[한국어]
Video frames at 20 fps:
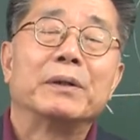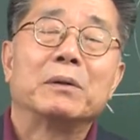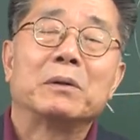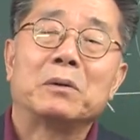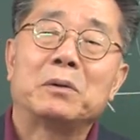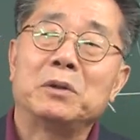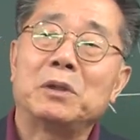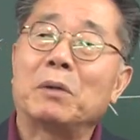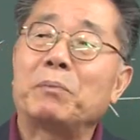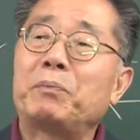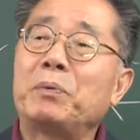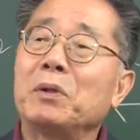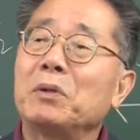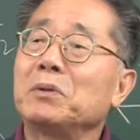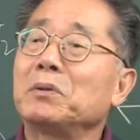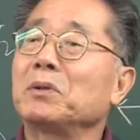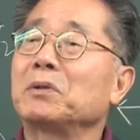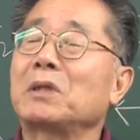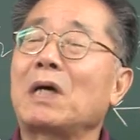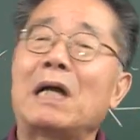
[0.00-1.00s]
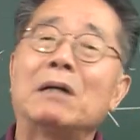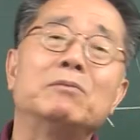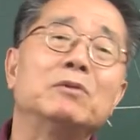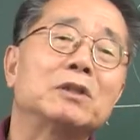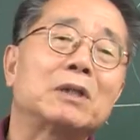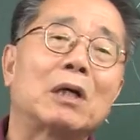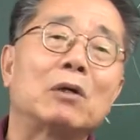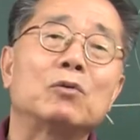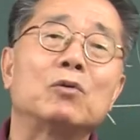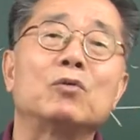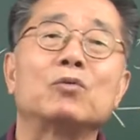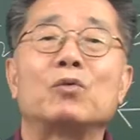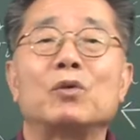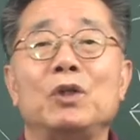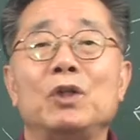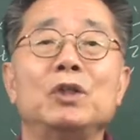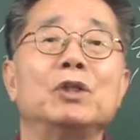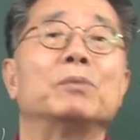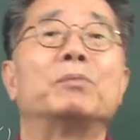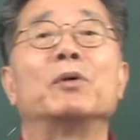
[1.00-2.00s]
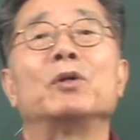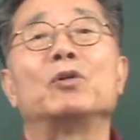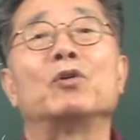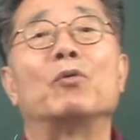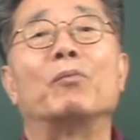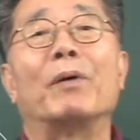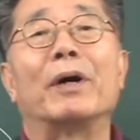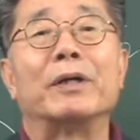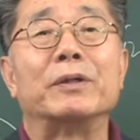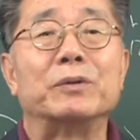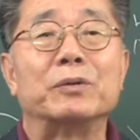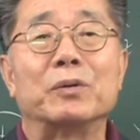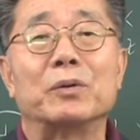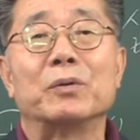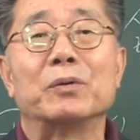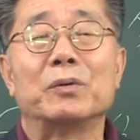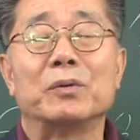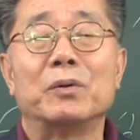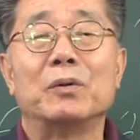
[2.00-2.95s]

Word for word: 그냥 비극적 삶을 살고는 또 잊어버리고 말이죠